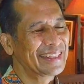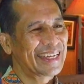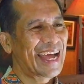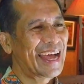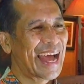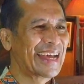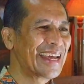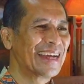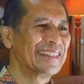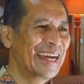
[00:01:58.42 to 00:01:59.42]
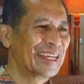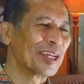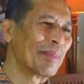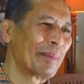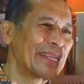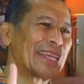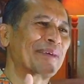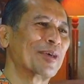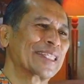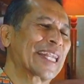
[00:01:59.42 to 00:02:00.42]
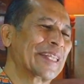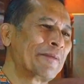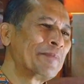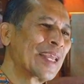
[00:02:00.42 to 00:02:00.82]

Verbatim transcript: ketika ayahnya atau mamanya yang motret.